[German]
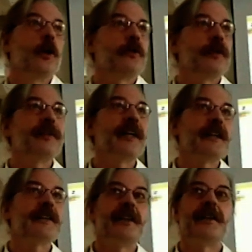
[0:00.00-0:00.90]
Und wenn wir
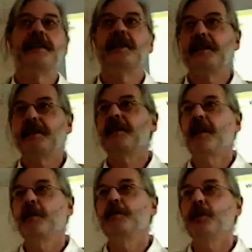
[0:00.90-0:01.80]
ganz ehrlich sind, Sie sind
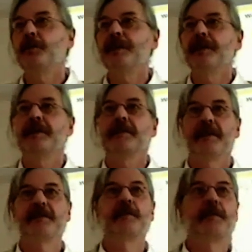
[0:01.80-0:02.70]
alle Profis.
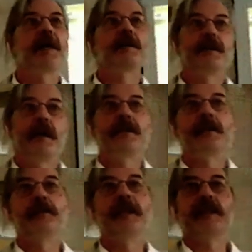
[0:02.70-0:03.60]
Was wir machen, ist eigentlich
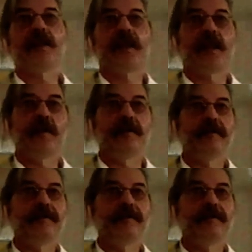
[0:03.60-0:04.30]
ein Mix aus allem.